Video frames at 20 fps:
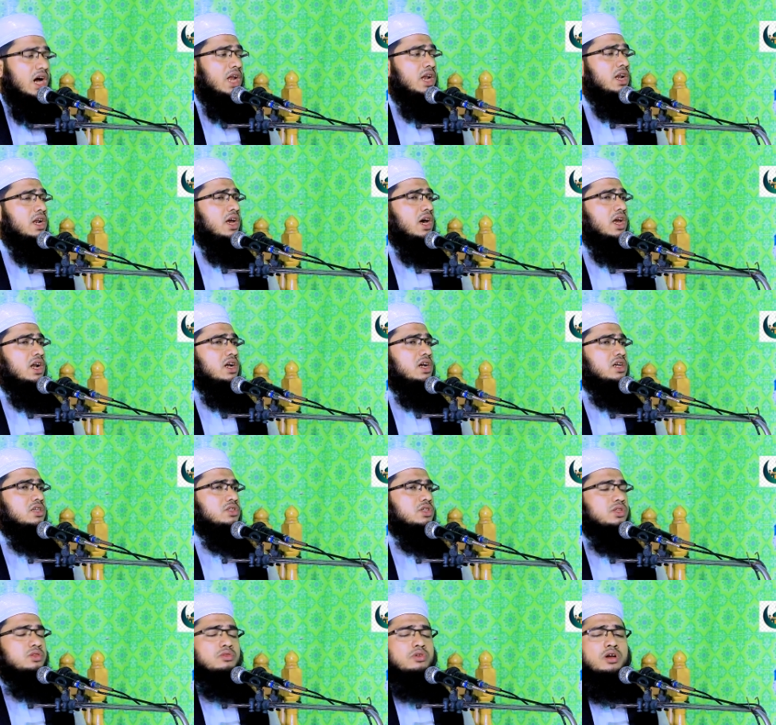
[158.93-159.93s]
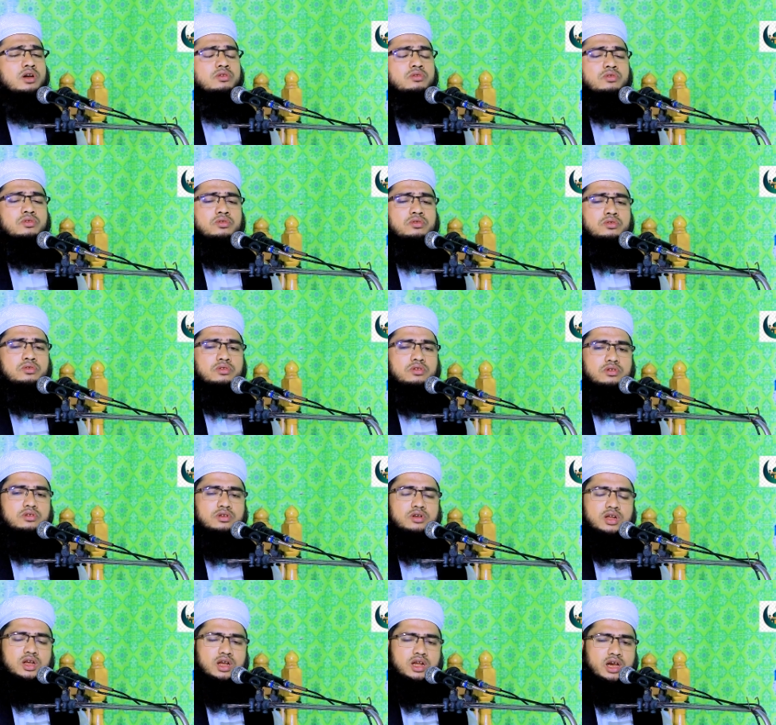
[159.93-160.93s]
আল্লাহর কাছে দোয়া করুন
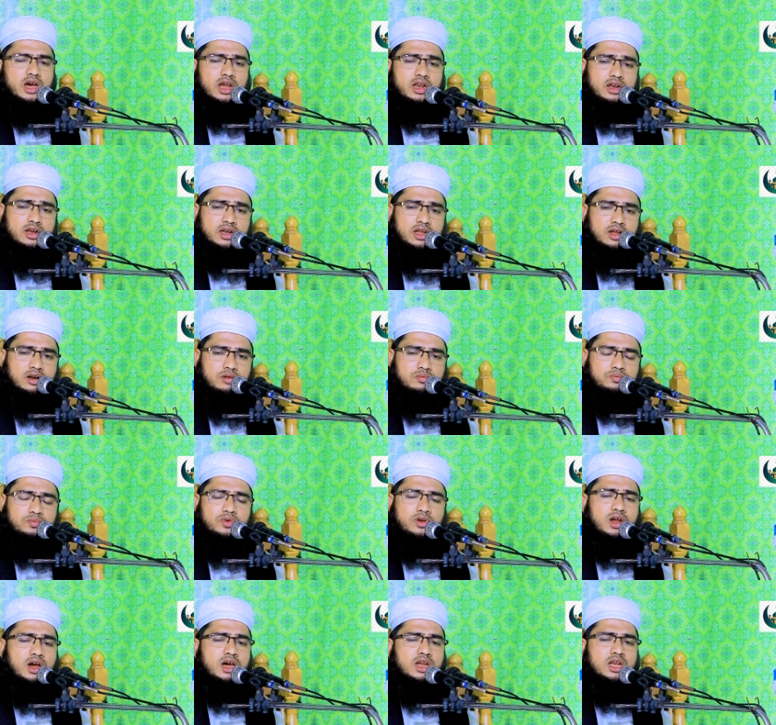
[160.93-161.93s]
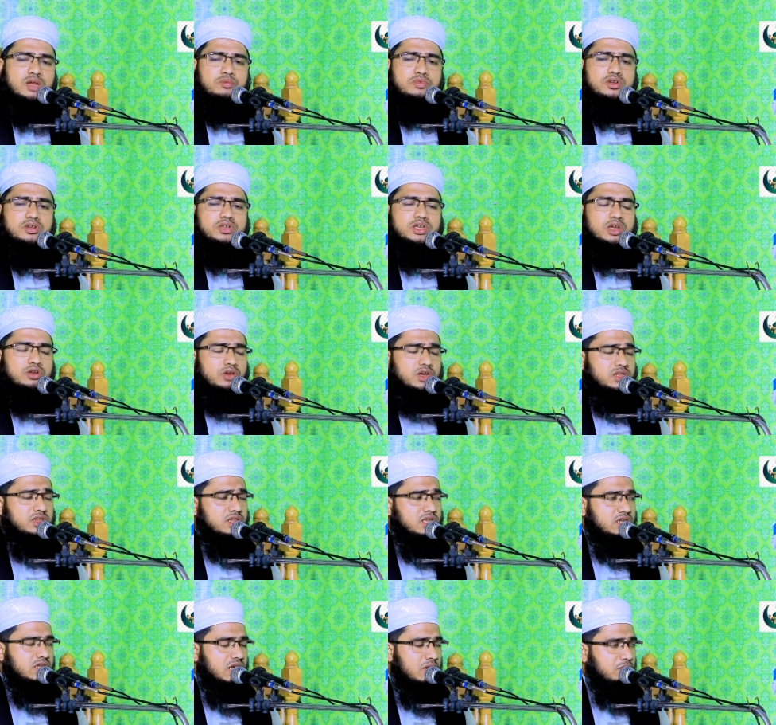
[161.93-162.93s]
আল্লাহ রব্বুল আলমিন যেন এর
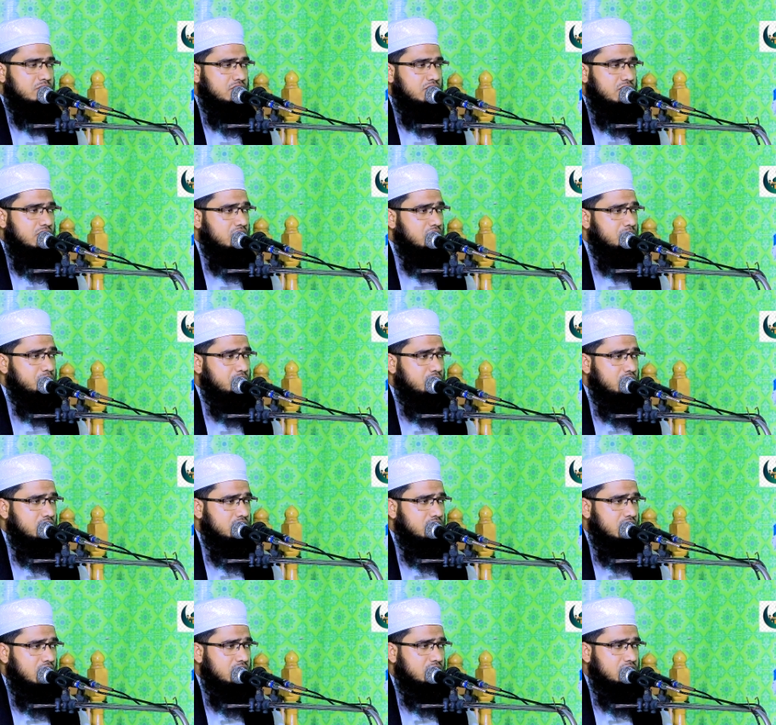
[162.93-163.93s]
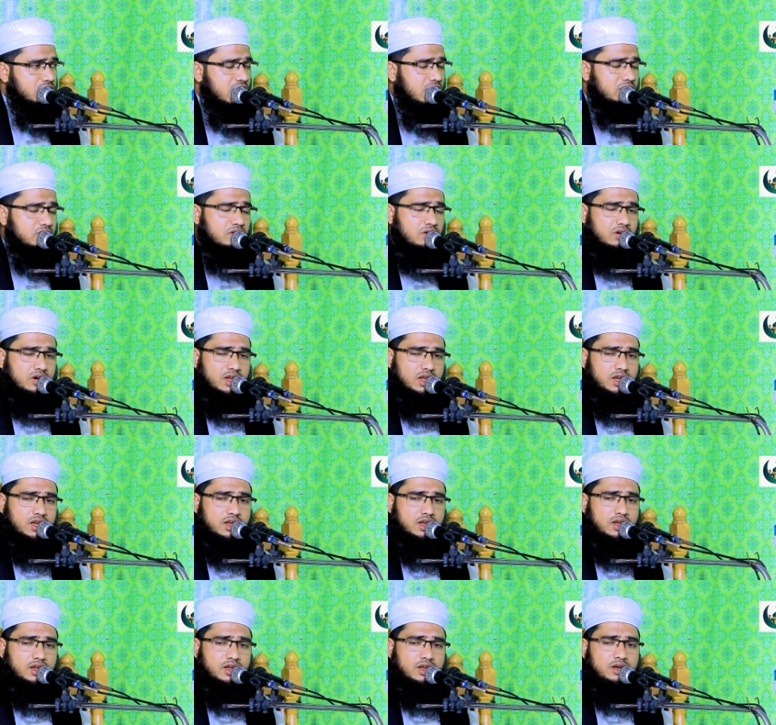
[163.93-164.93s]
থেকে আমাদেরকে পরিত্রাণ দান
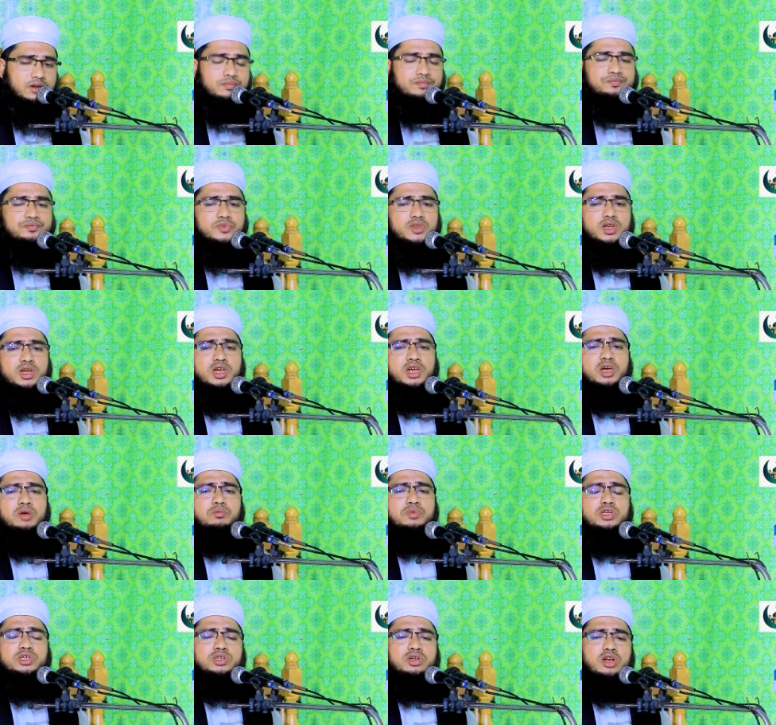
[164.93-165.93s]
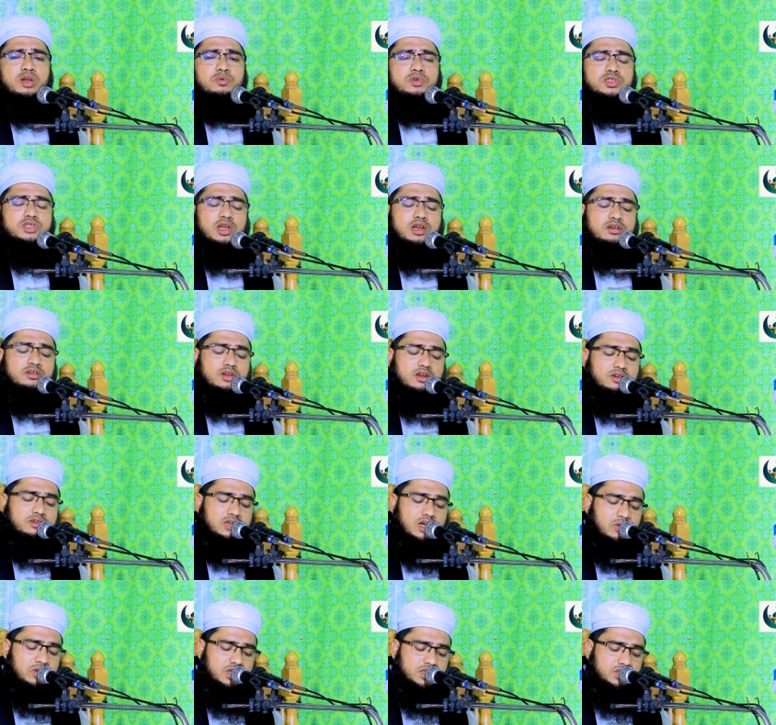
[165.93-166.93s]
করেন বিশ্বনবী
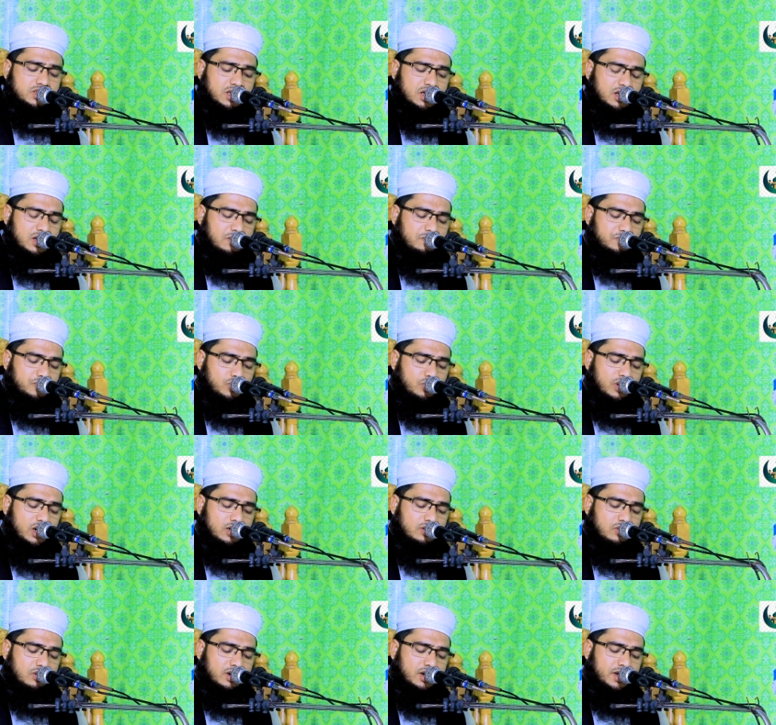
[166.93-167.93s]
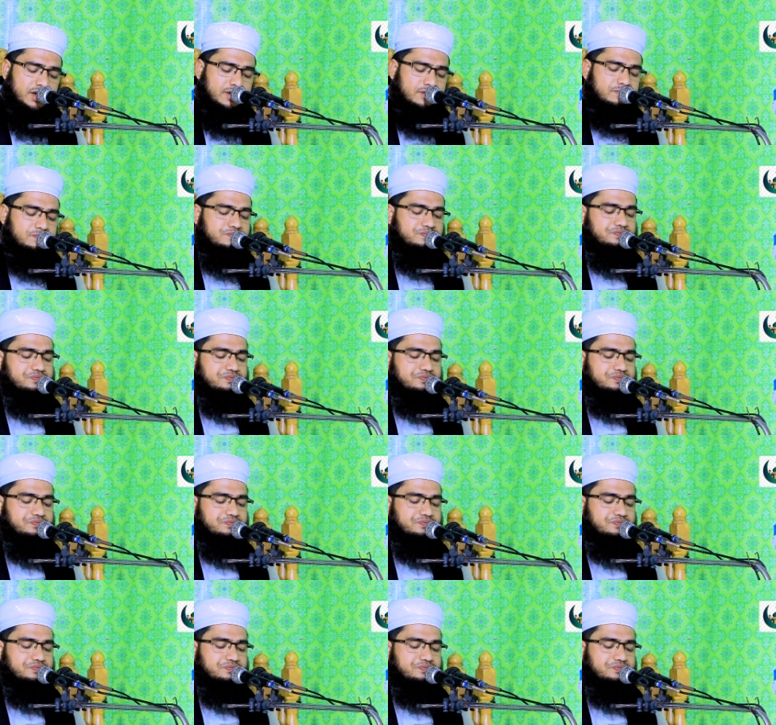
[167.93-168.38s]
সাল্লাহ সাল্লাম দোয়া করলেন